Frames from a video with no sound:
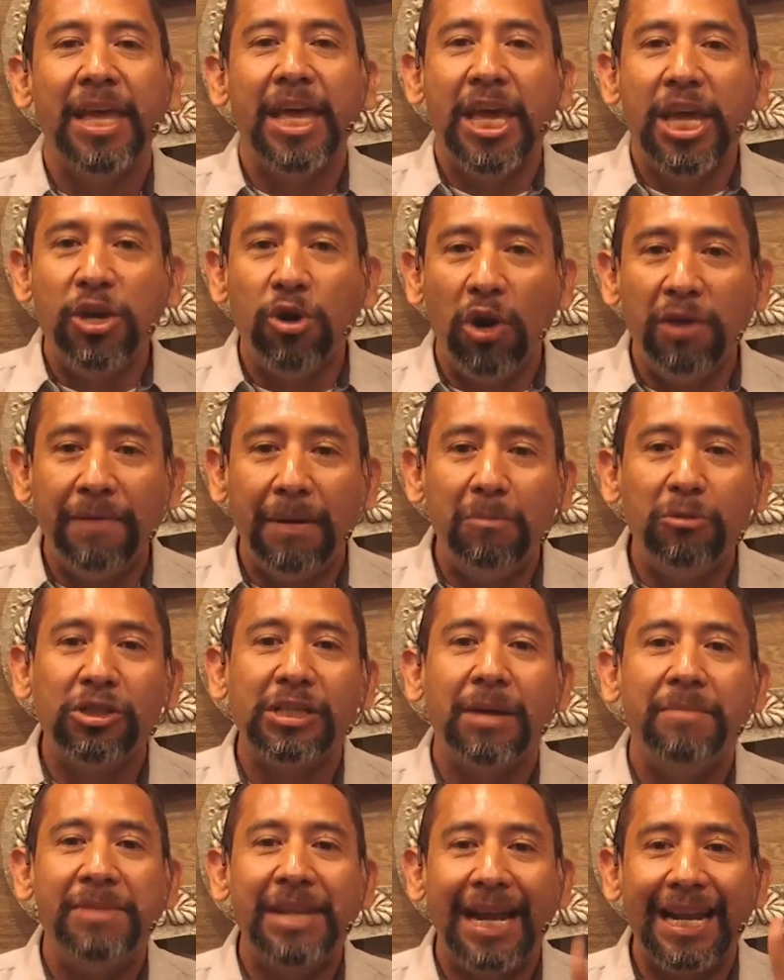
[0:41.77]
Y hoy vamos
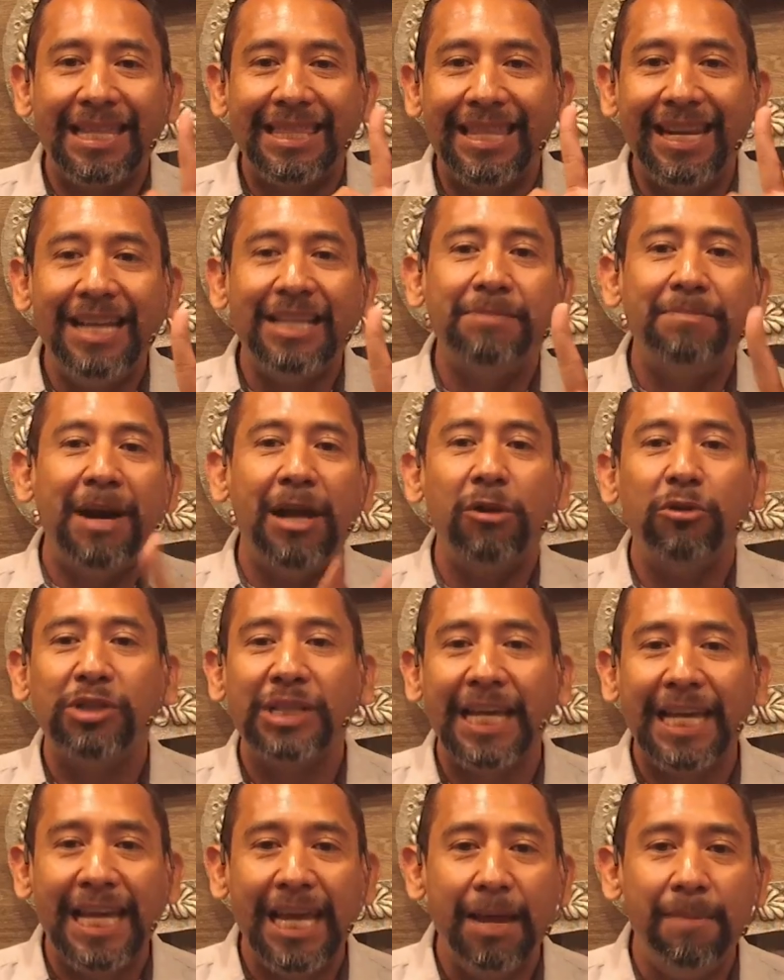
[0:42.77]
a mirar tres malos
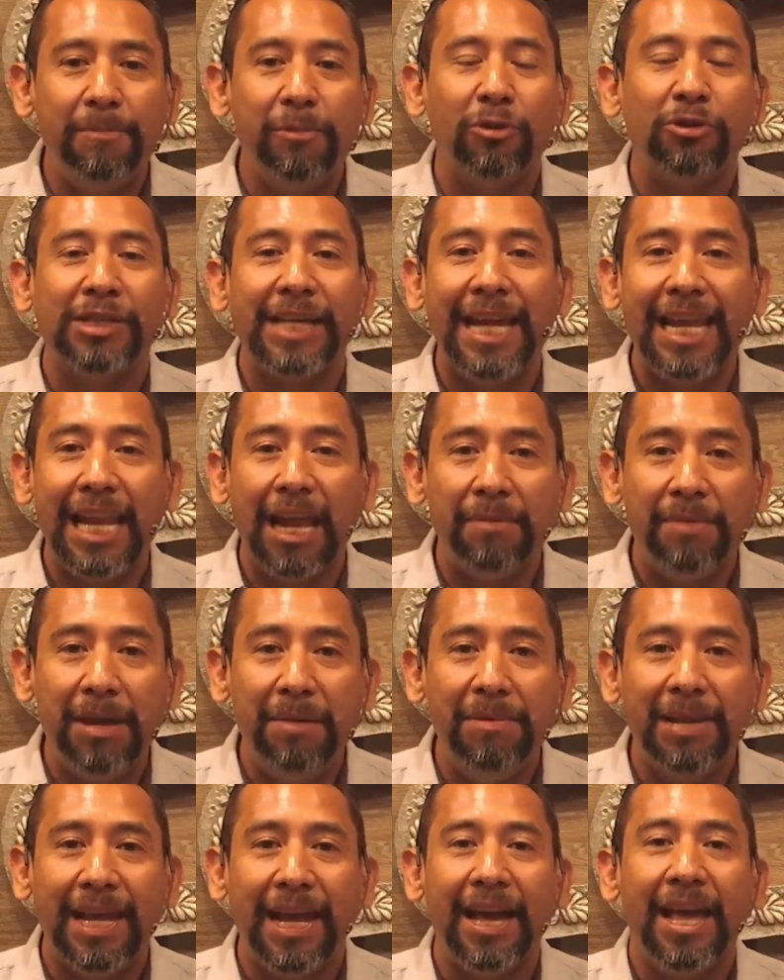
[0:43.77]
ejemplos en la
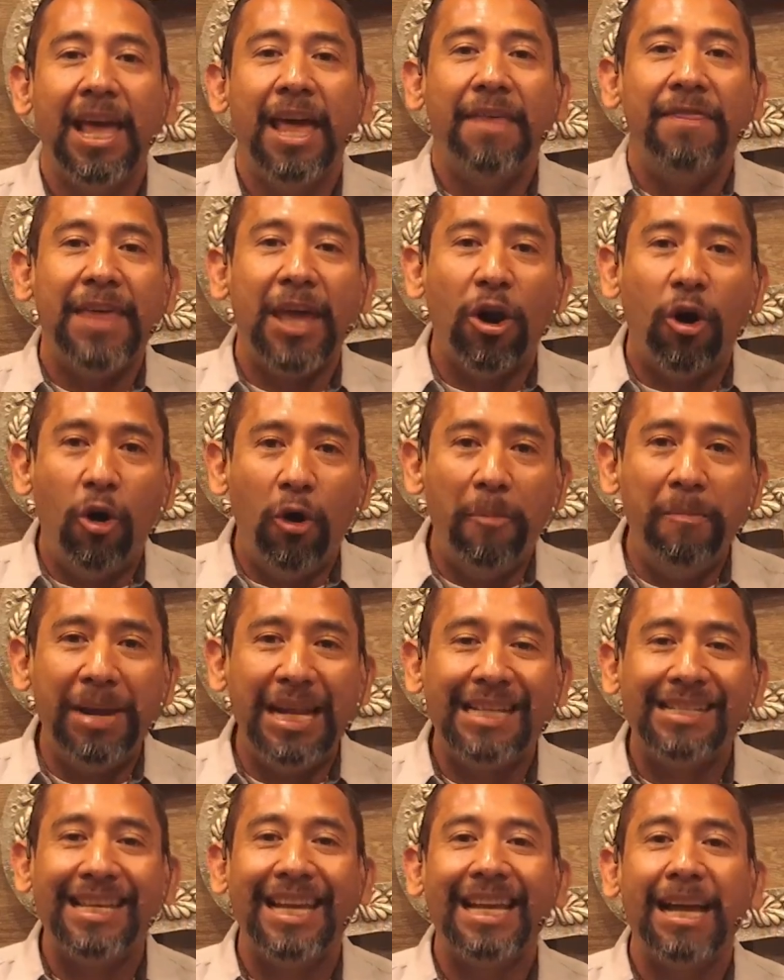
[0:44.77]
Biblia de
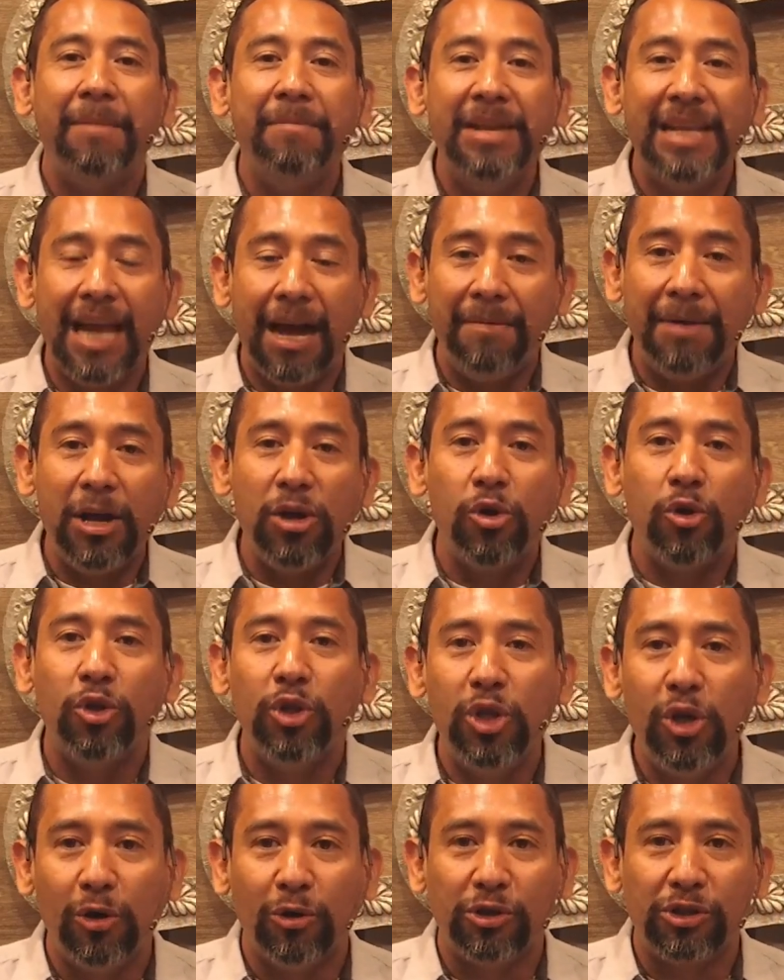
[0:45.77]
hombres que caminaban con
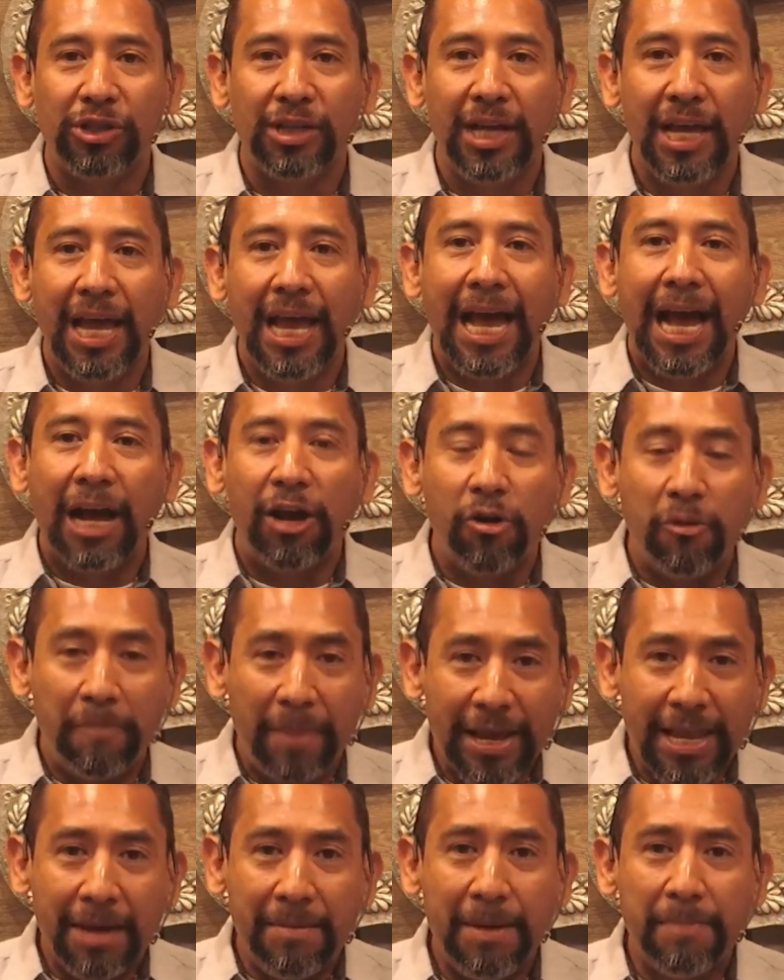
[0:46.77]
Dios.
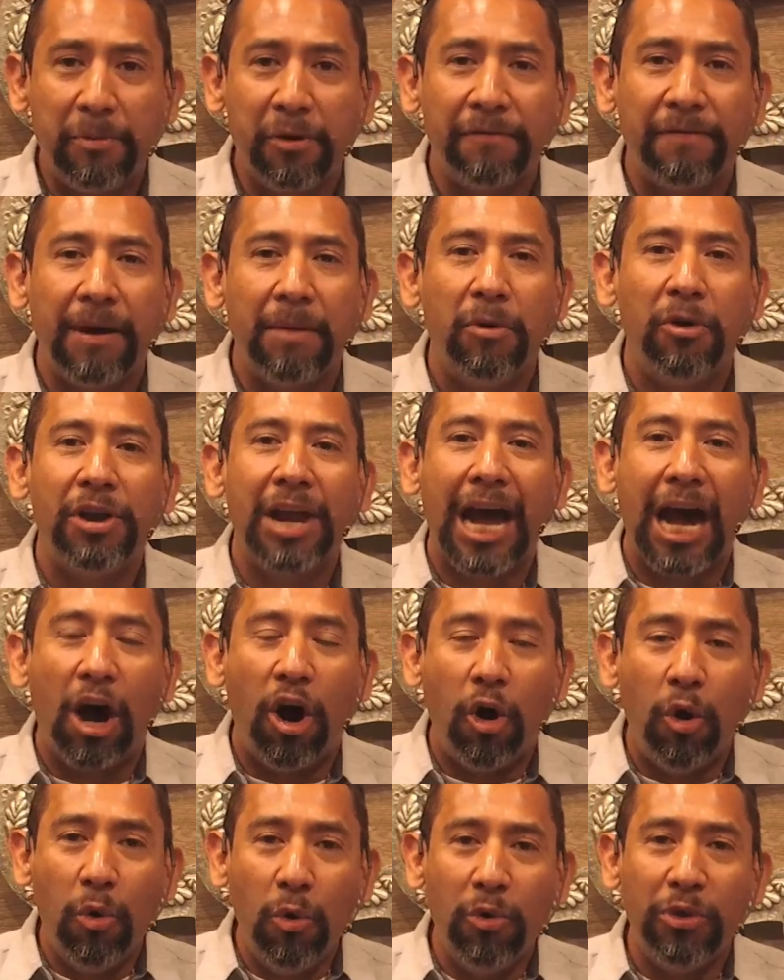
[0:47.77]
Acompáñame por favor a
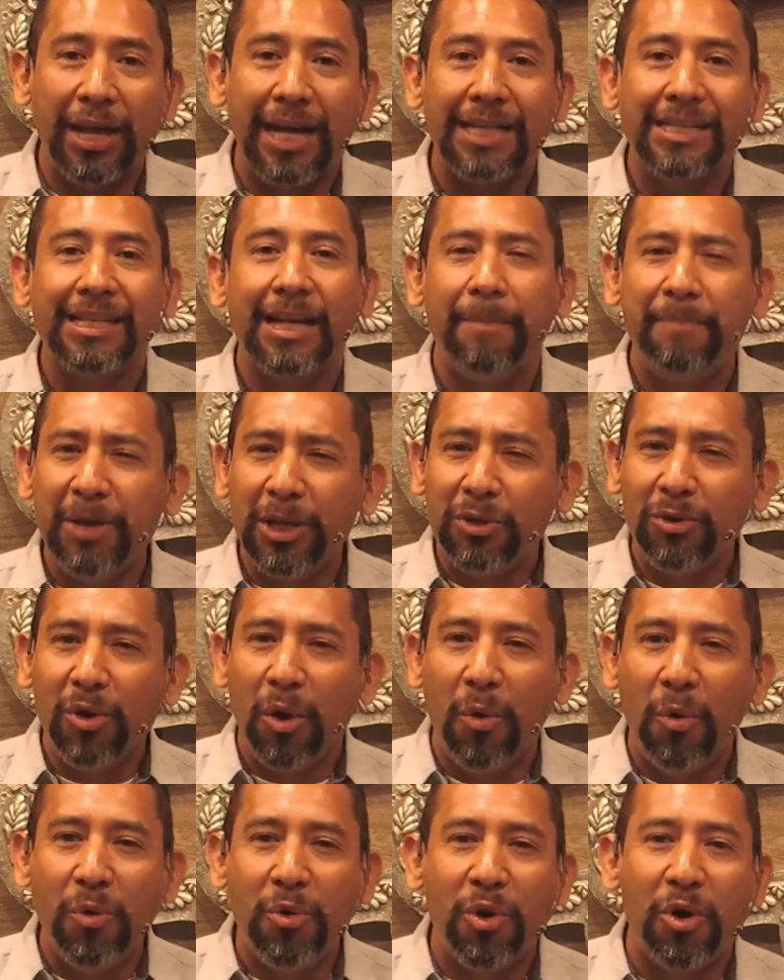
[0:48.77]
Judas
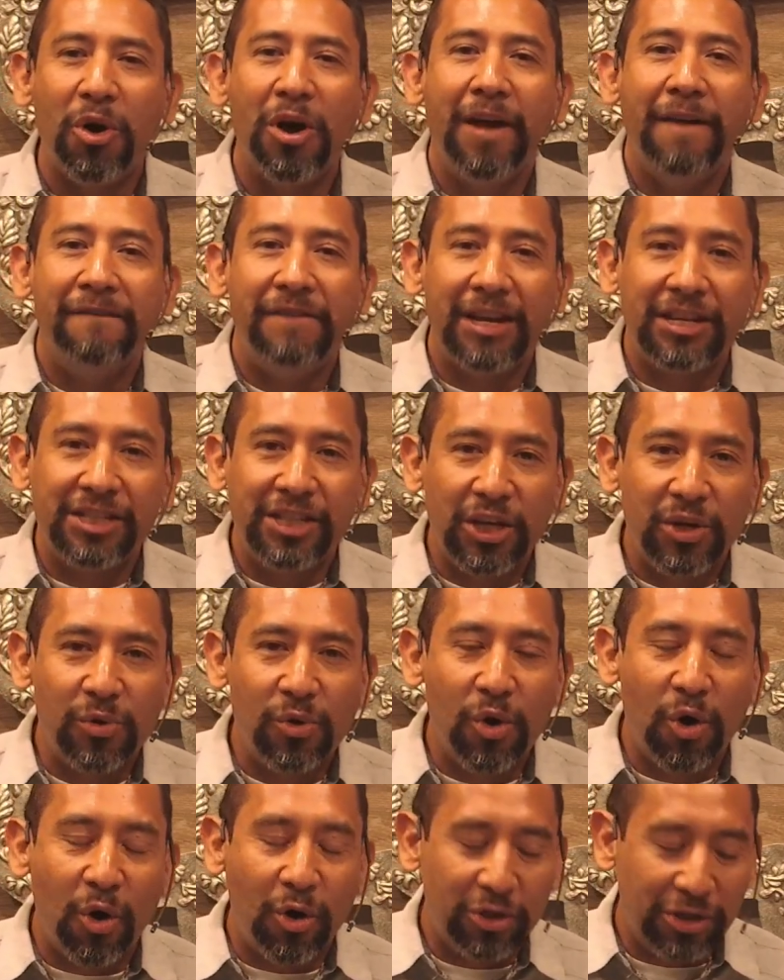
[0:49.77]
capítulo 1,
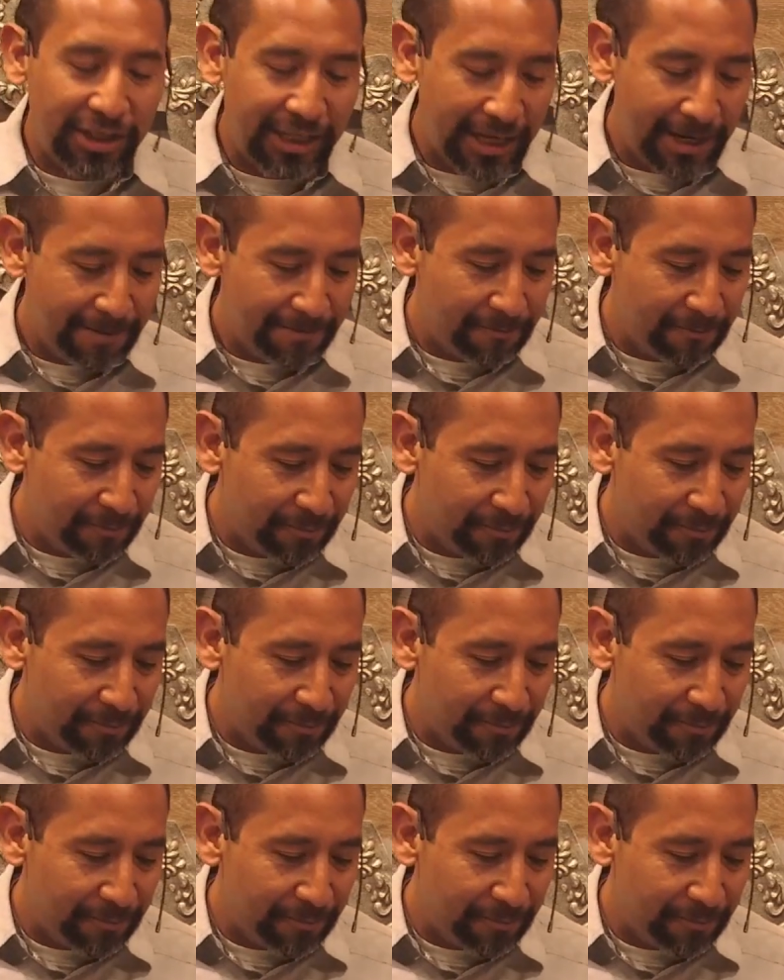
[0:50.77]
versículo 11.